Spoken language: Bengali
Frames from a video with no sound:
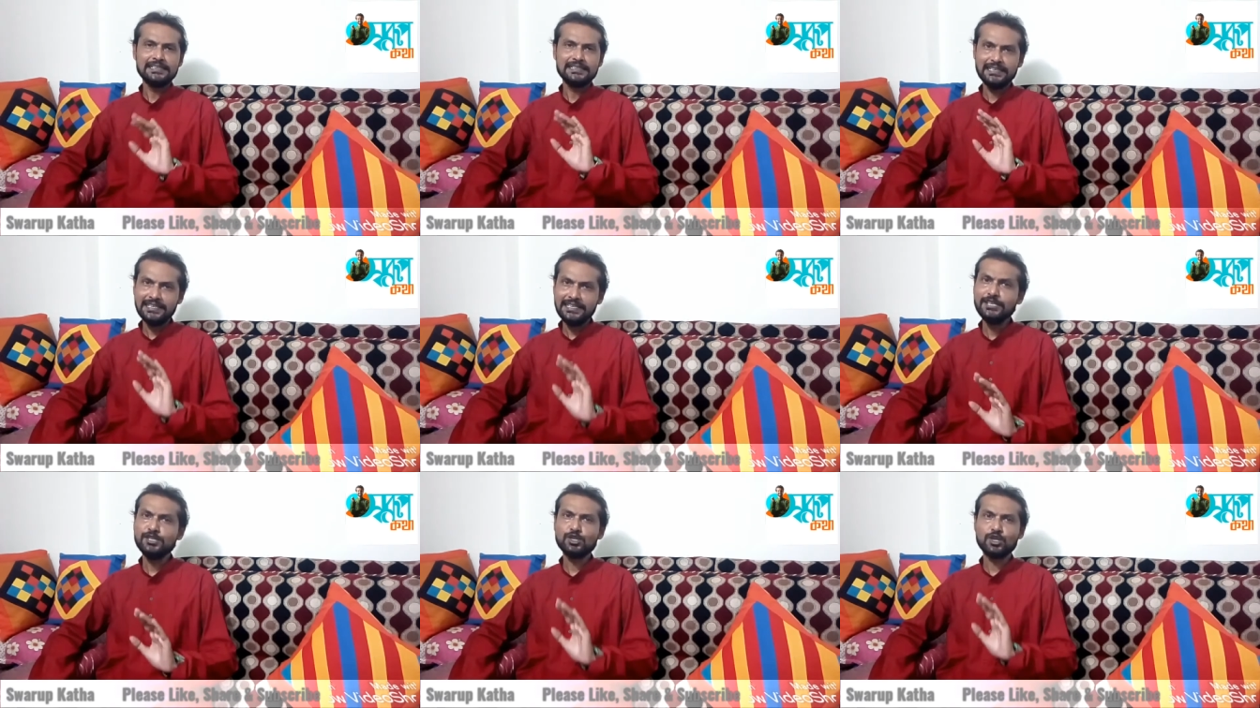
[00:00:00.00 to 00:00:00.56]

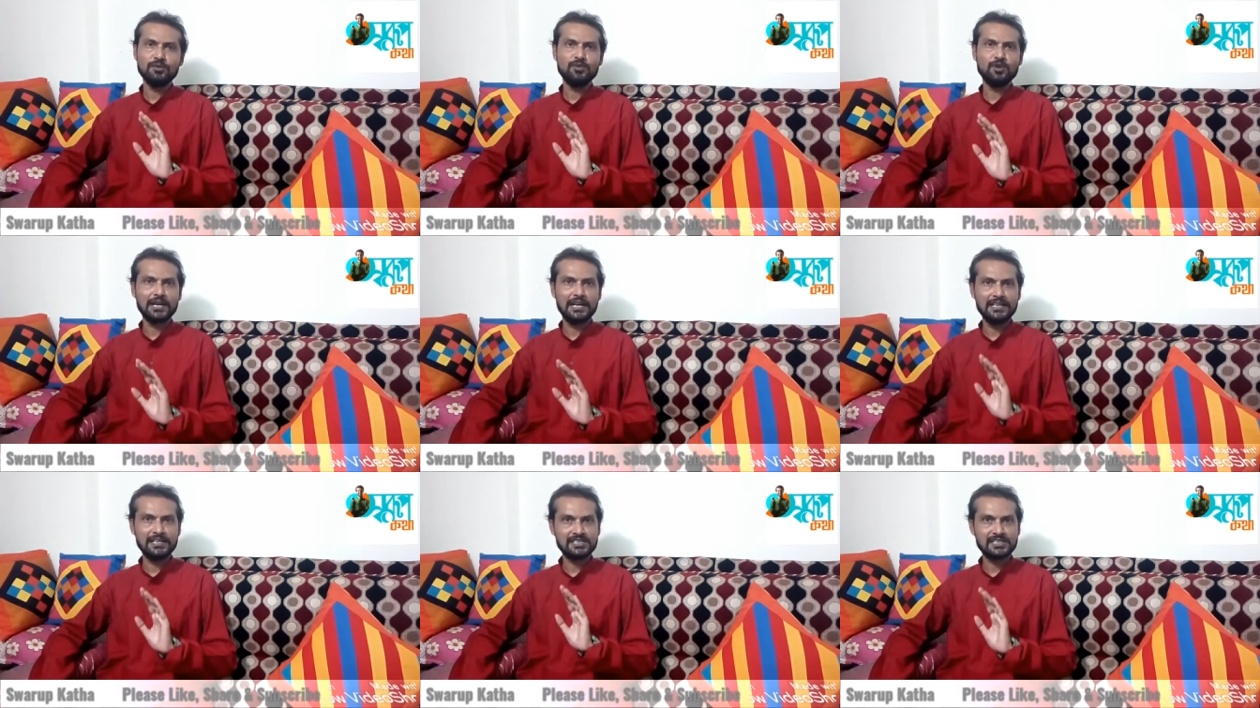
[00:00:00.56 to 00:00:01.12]
তিনিই
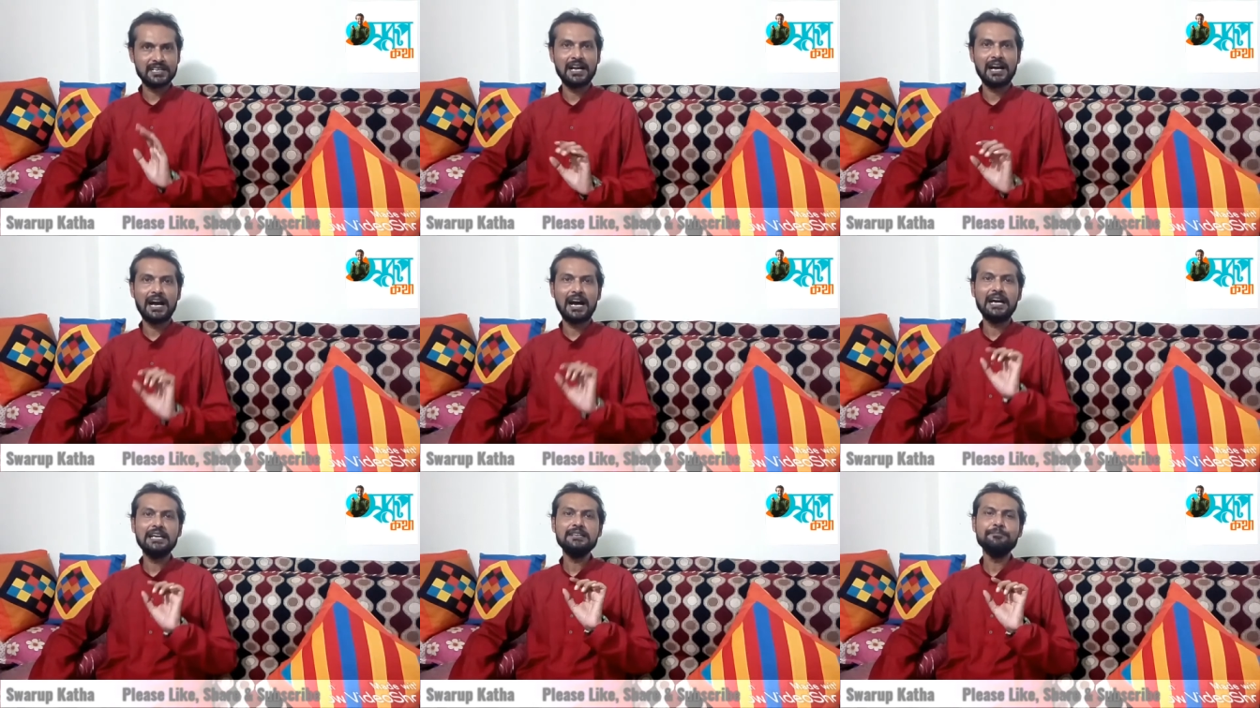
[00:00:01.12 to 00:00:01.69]
সর্বকালের সেরা
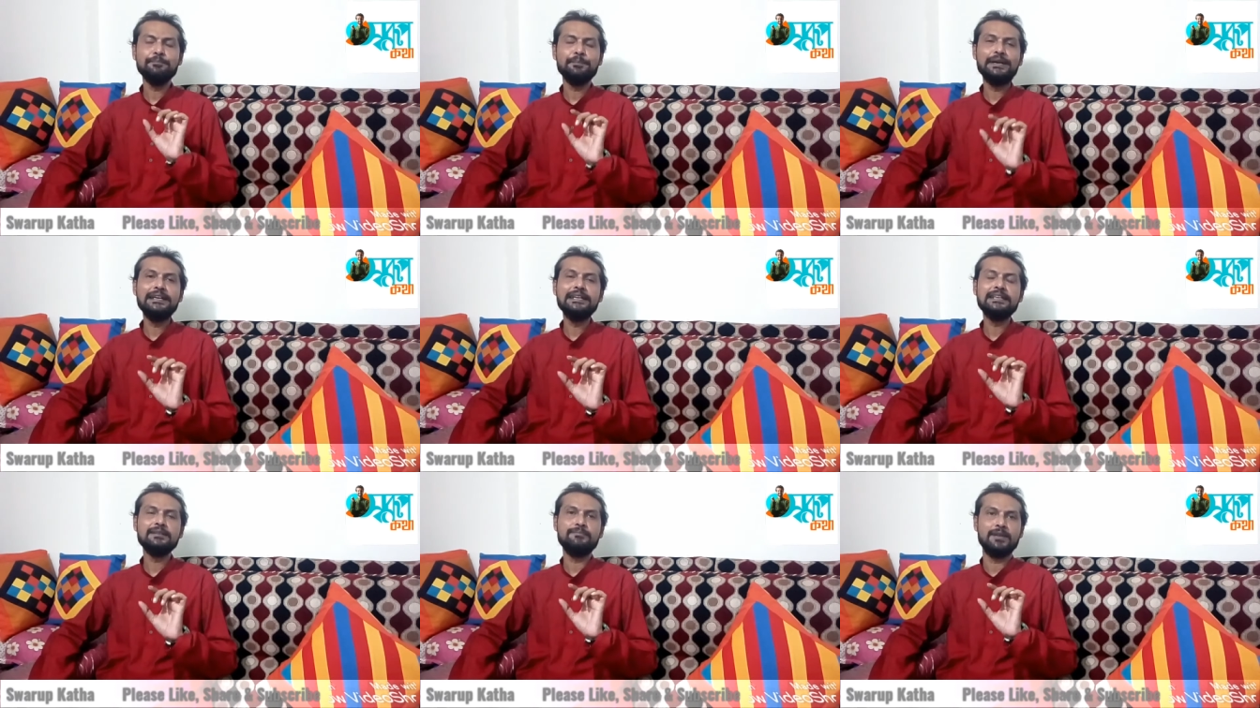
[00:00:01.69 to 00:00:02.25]

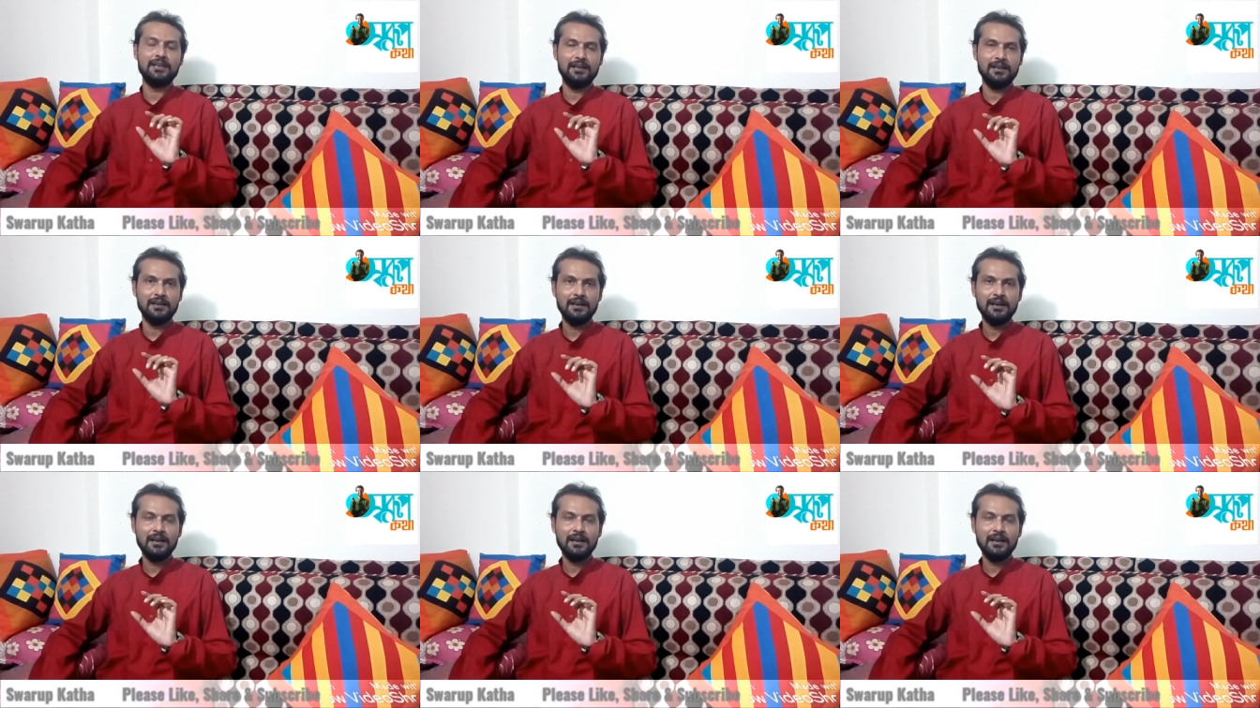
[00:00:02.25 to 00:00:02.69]
আনবিটেবল